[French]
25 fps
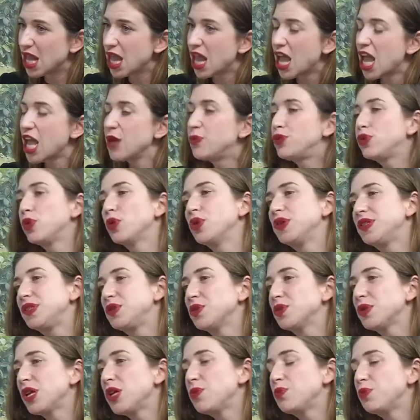Et puis aussi,
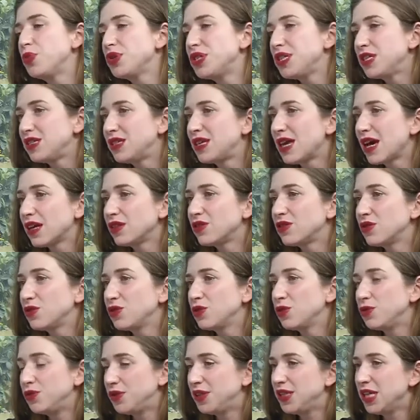on a une petite carte
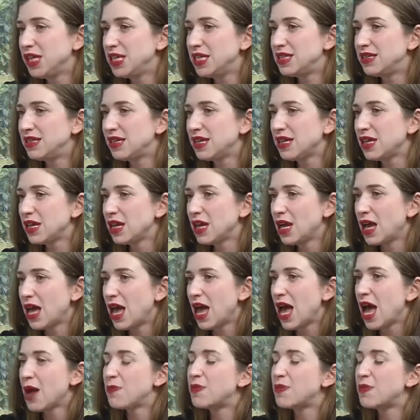de fidélité. À